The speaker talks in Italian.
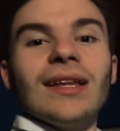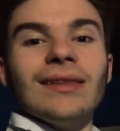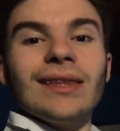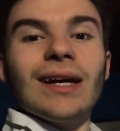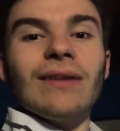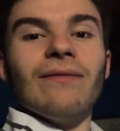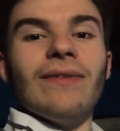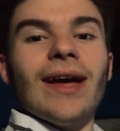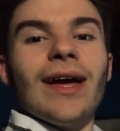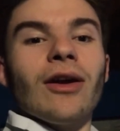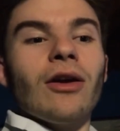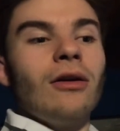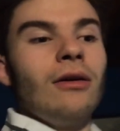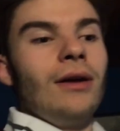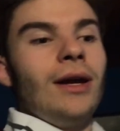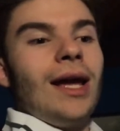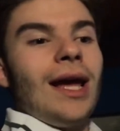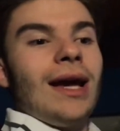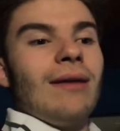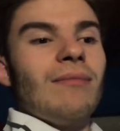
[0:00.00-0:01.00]
davvero
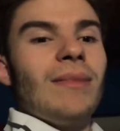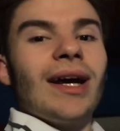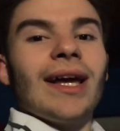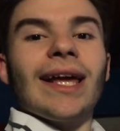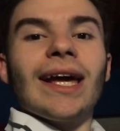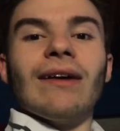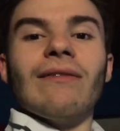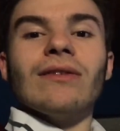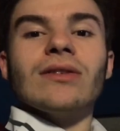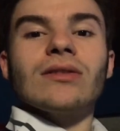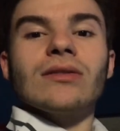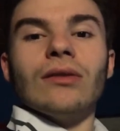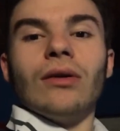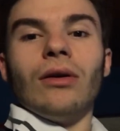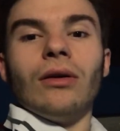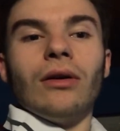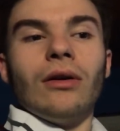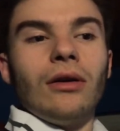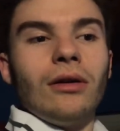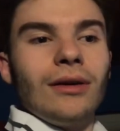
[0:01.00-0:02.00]
mancava
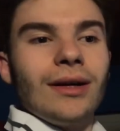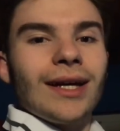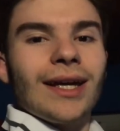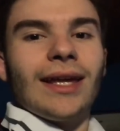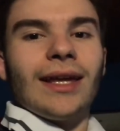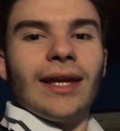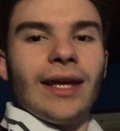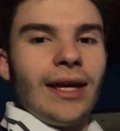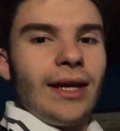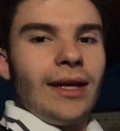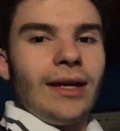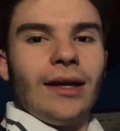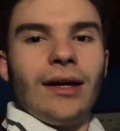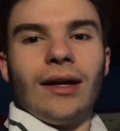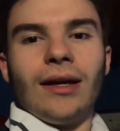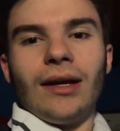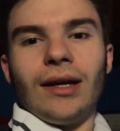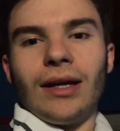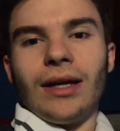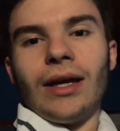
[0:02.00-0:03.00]
solo che
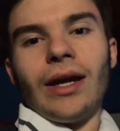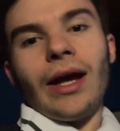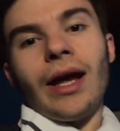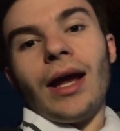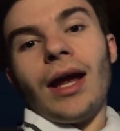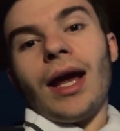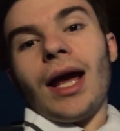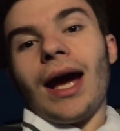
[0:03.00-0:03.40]
eh,